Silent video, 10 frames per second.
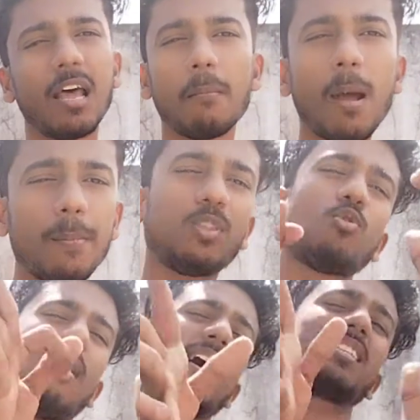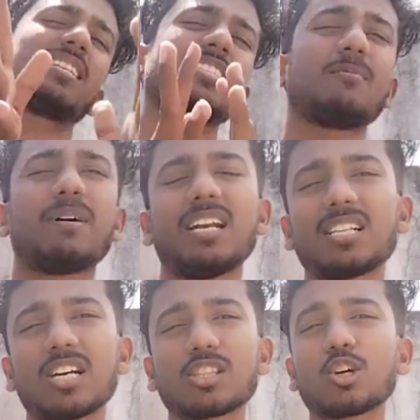मैं भी तुम्हारे जैसे बनना
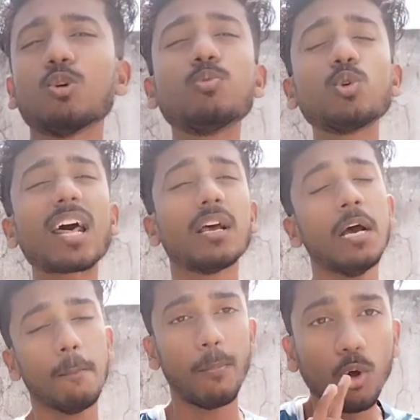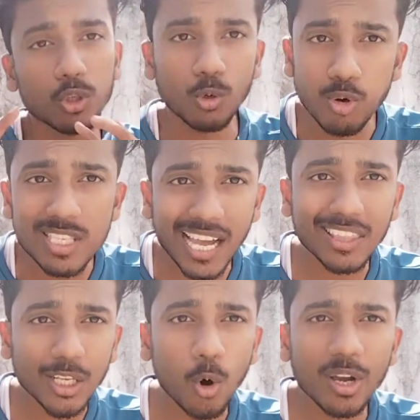चाहता हूँ तुम तो यार बहुत खुश रहते
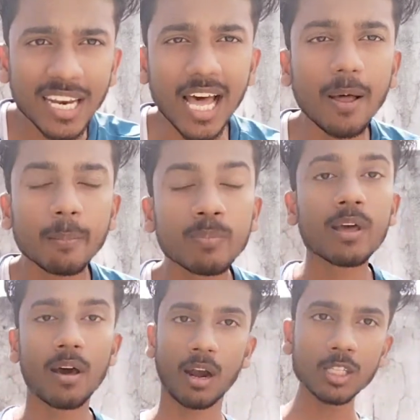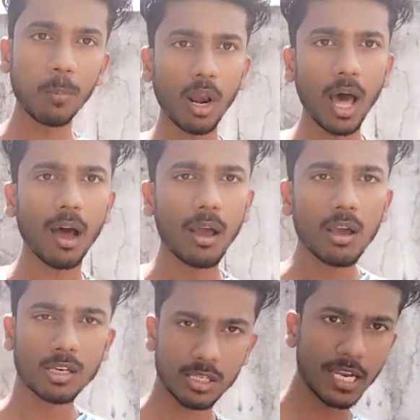होगे ना हंस बोला
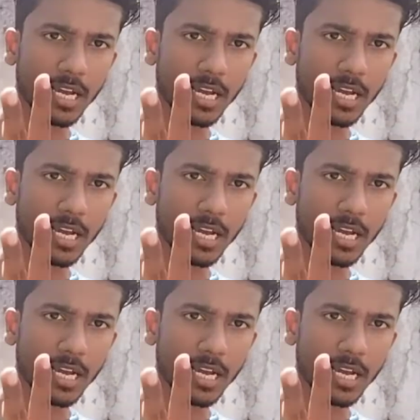किसने